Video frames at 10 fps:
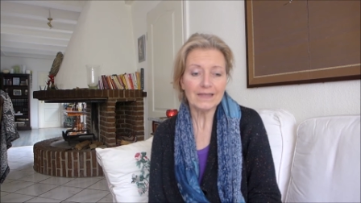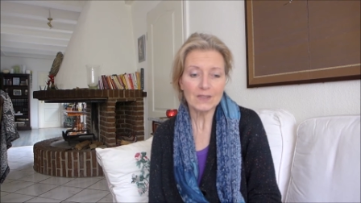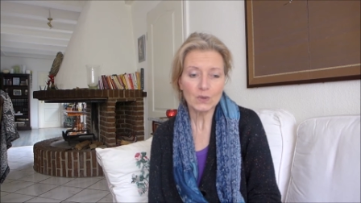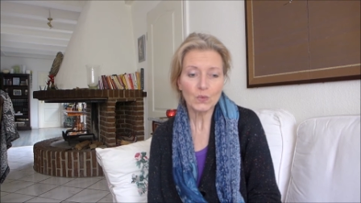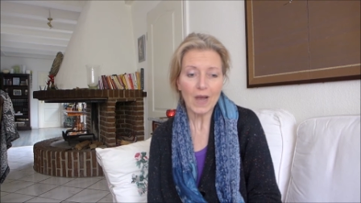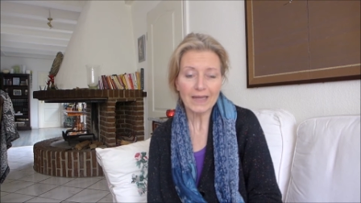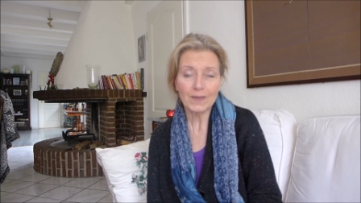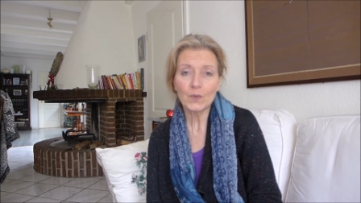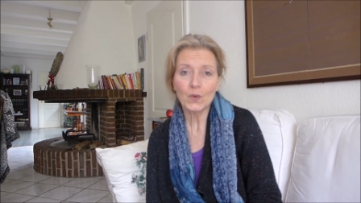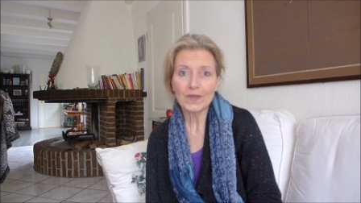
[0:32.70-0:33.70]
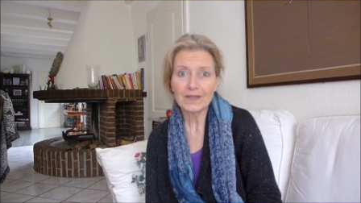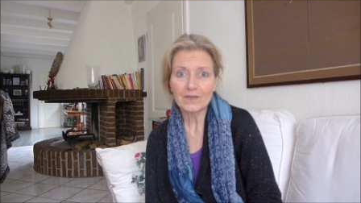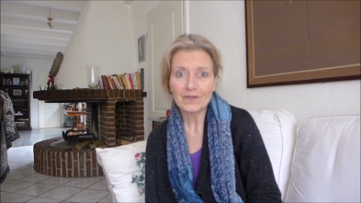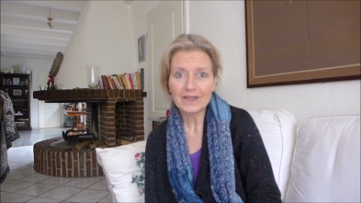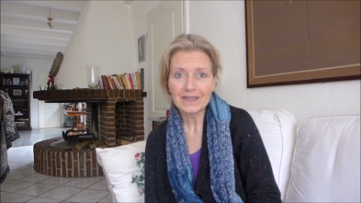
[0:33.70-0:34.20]
zu einem
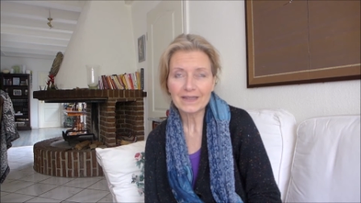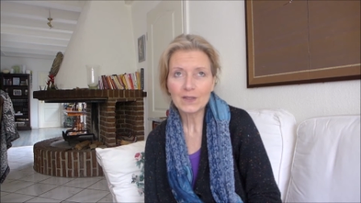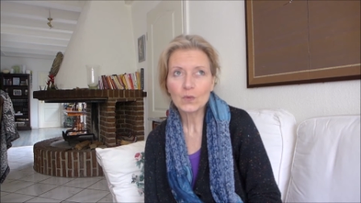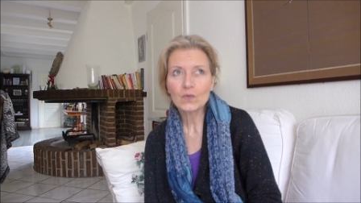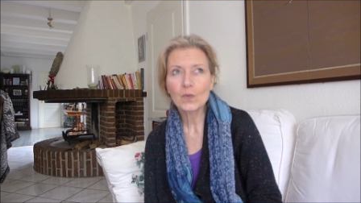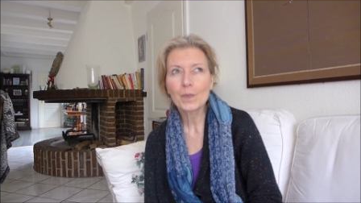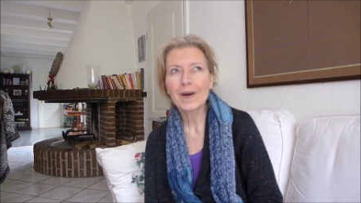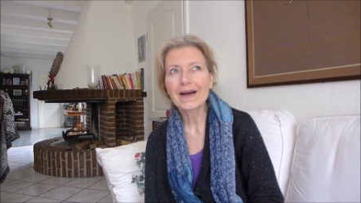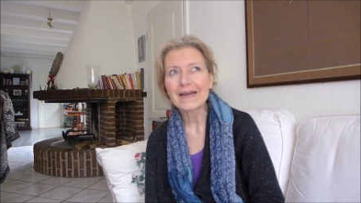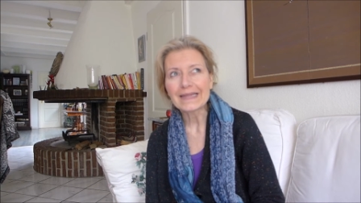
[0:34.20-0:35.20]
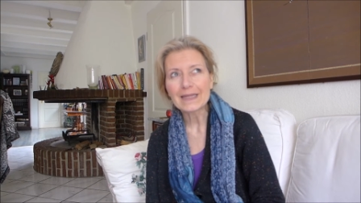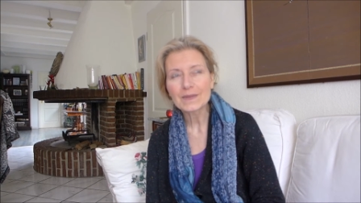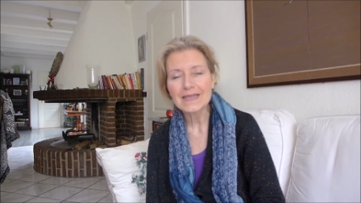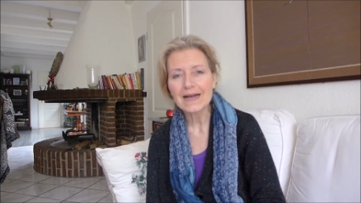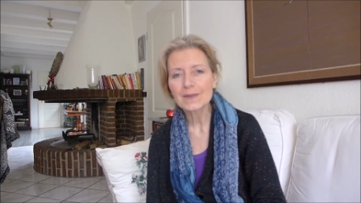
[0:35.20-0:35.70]
neuen Video, wobei ich
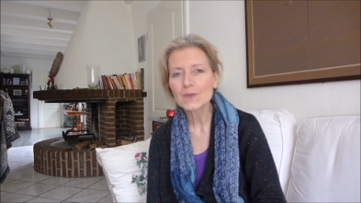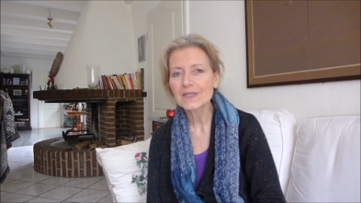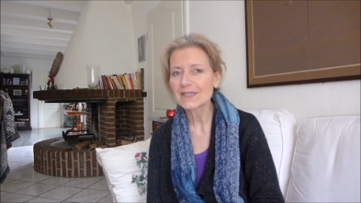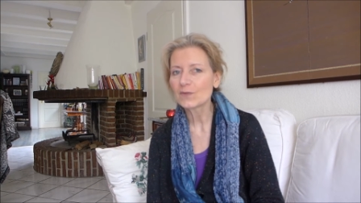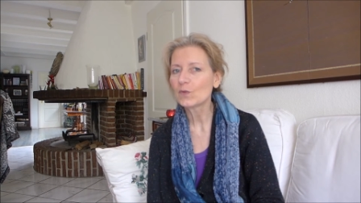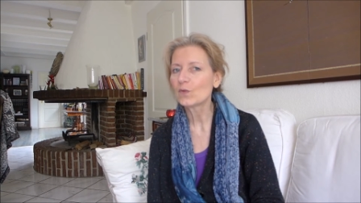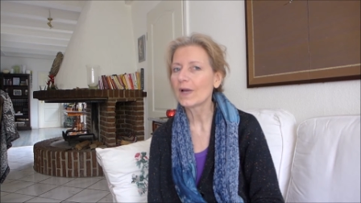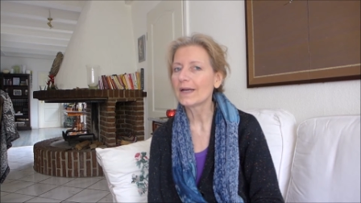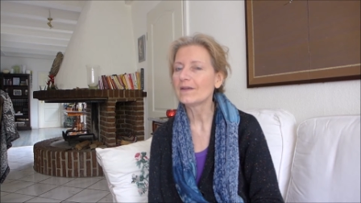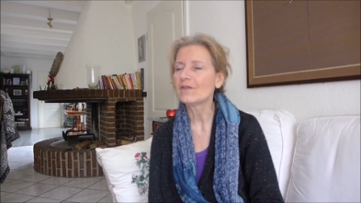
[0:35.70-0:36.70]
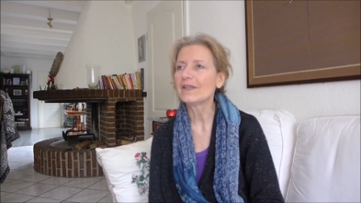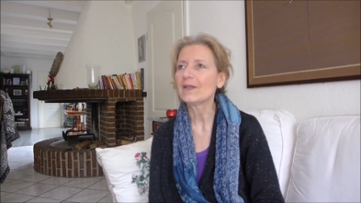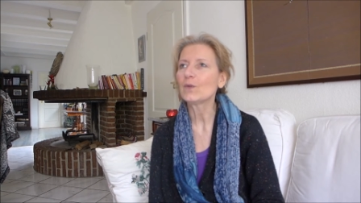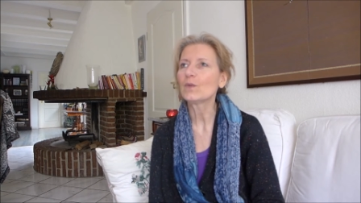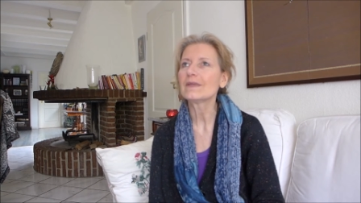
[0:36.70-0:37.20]
sagen muss, das wird wohl eine
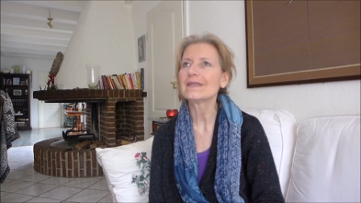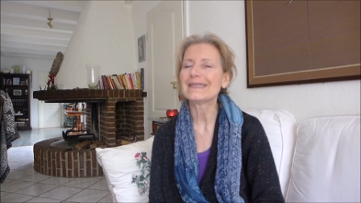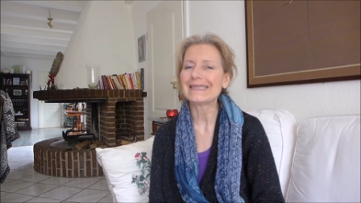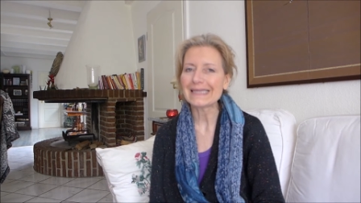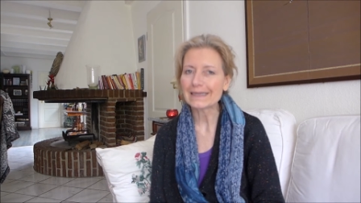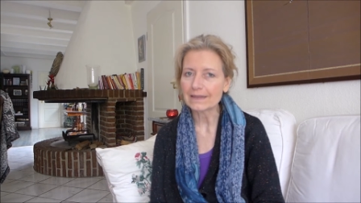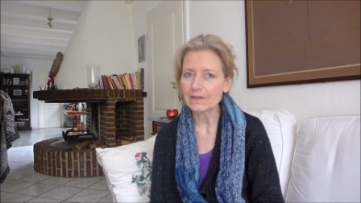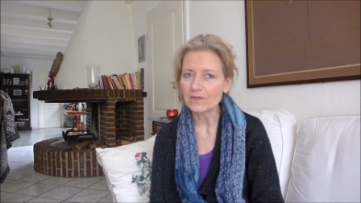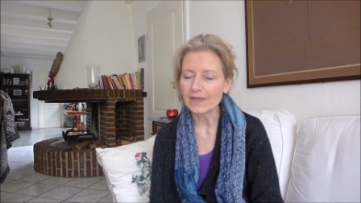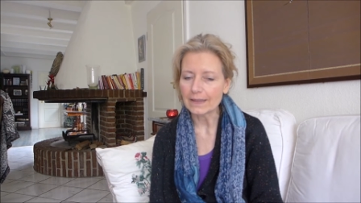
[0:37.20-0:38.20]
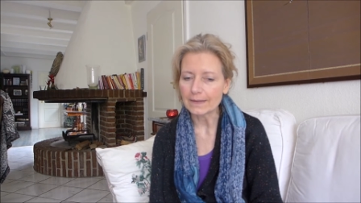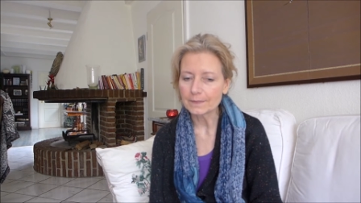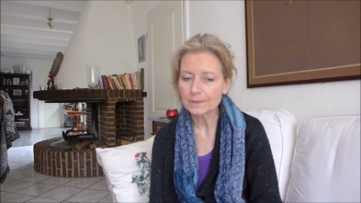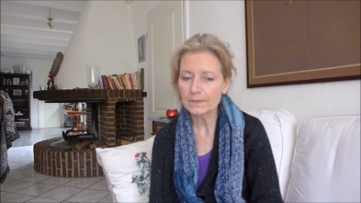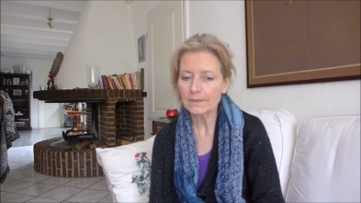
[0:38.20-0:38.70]
Videoserie
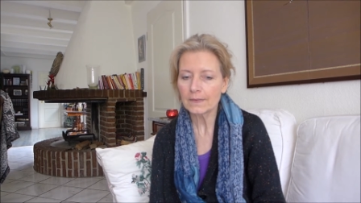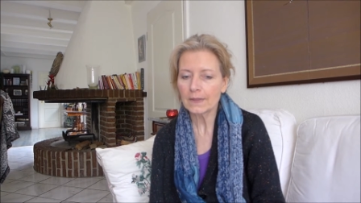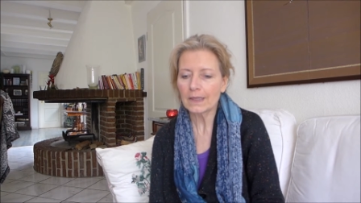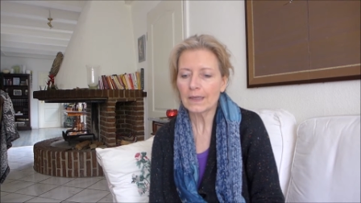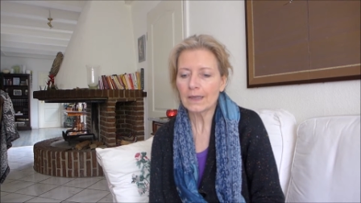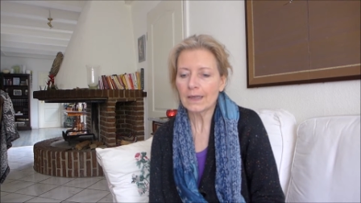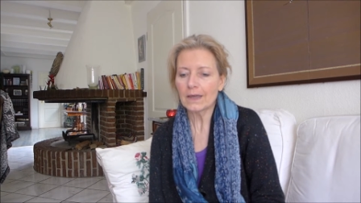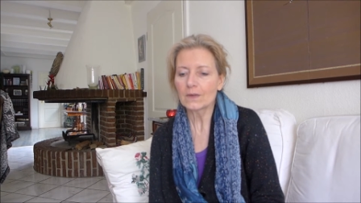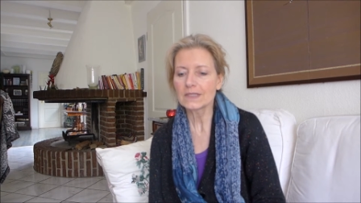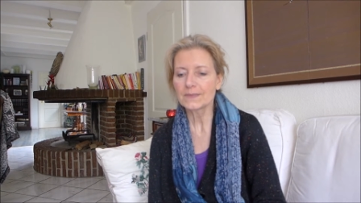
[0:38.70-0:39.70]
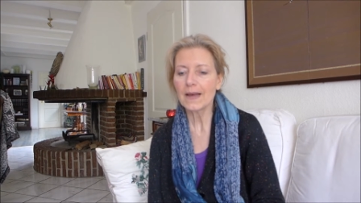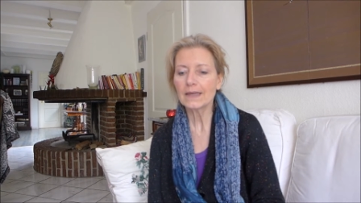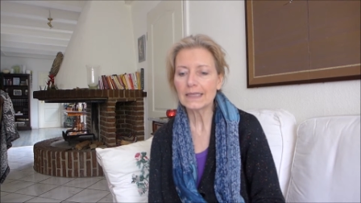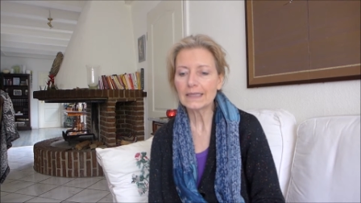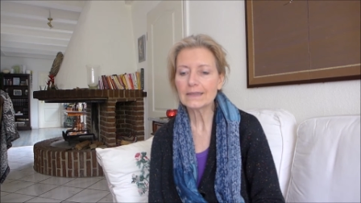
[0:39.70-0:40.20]
werden. Und
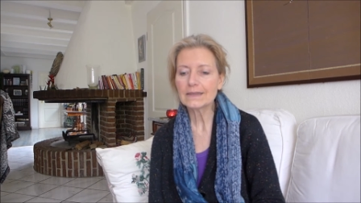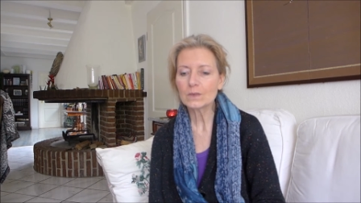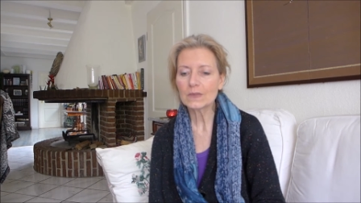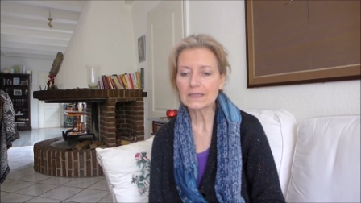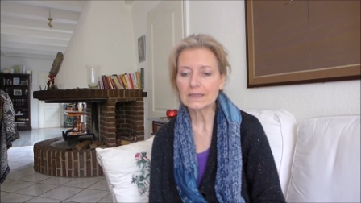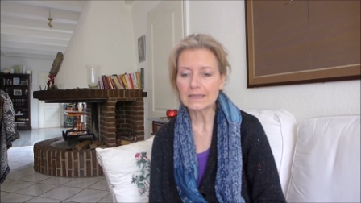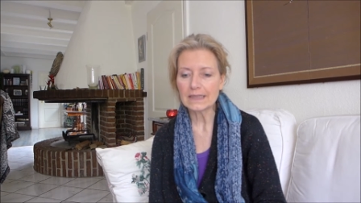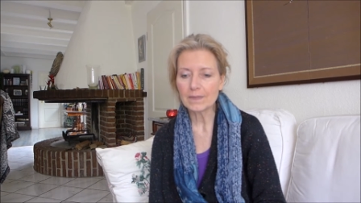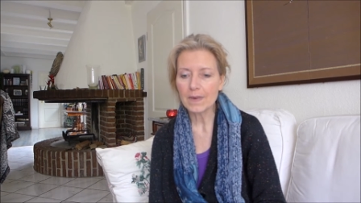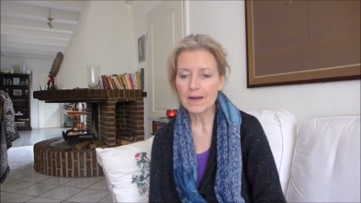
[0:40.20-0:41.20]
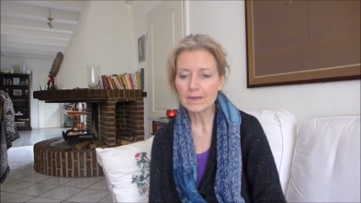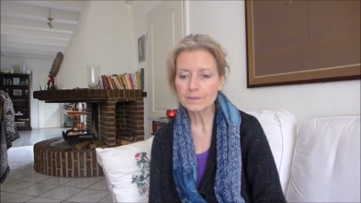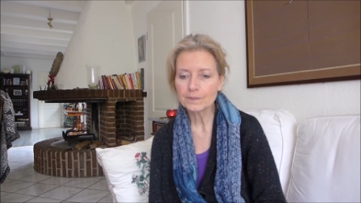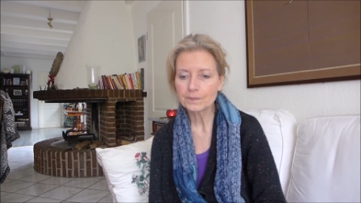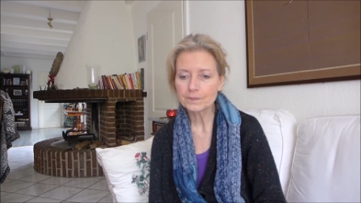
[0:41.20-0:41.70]
zwar geht es um das Thema,
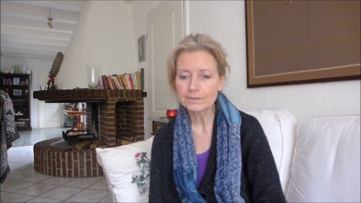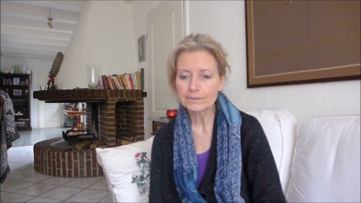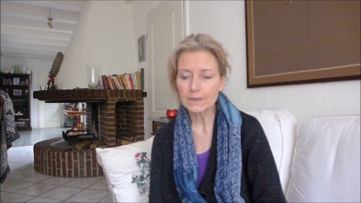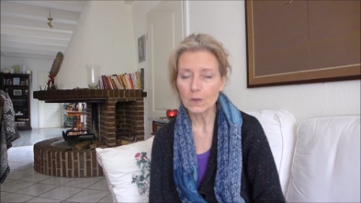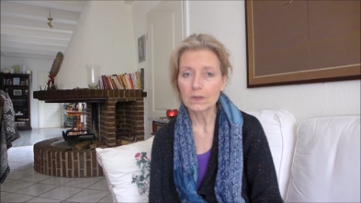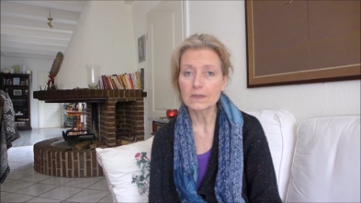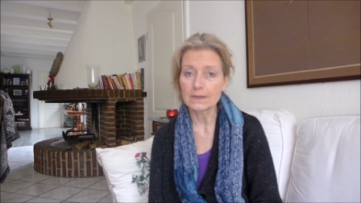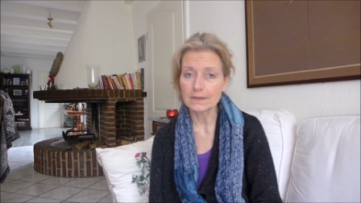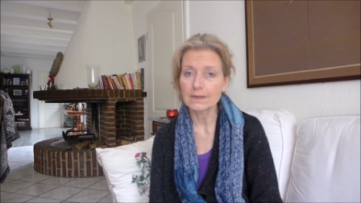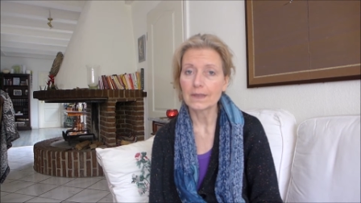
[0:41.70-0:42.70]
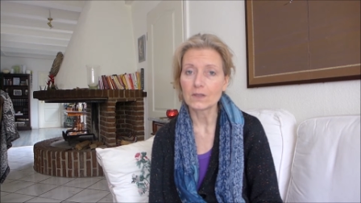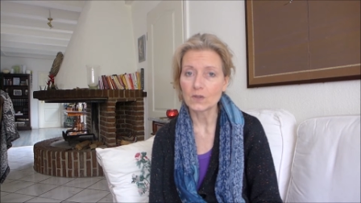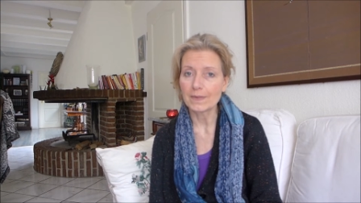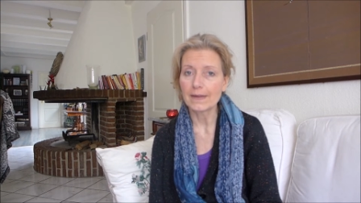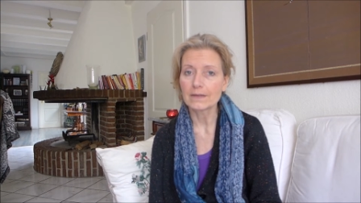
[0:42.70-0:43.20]
und das ist ein
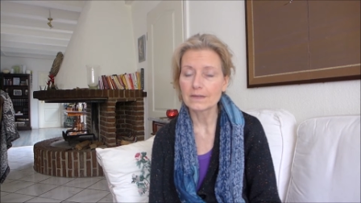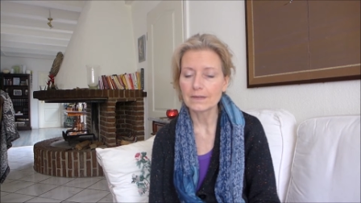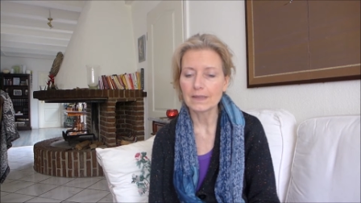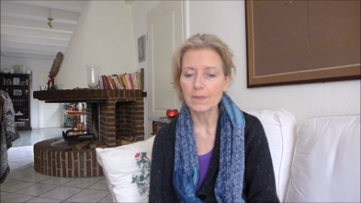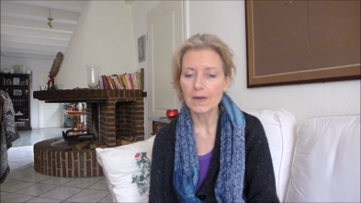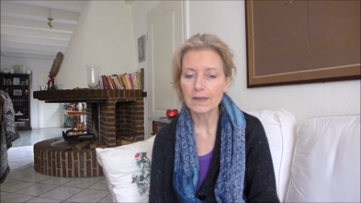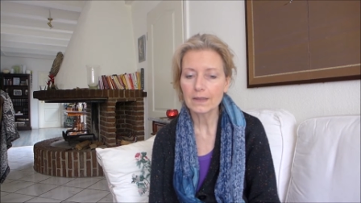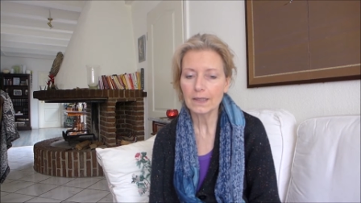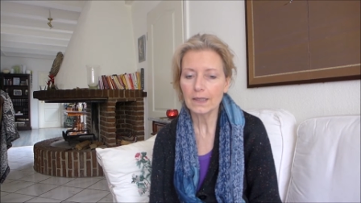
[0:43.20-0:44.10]
schweres Thema,